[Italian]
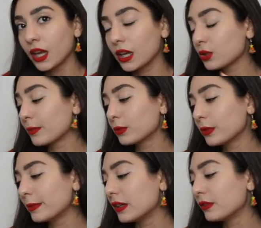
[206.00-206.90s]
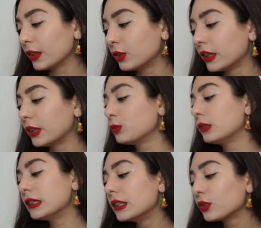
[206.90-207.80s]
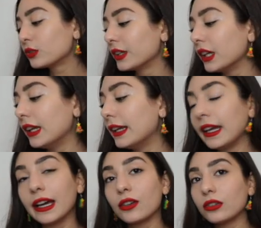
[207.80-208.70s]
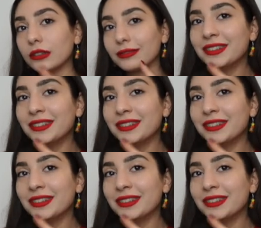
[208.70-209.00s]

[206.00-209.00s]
e soprattutto per il fatto che tutti gli attori negano,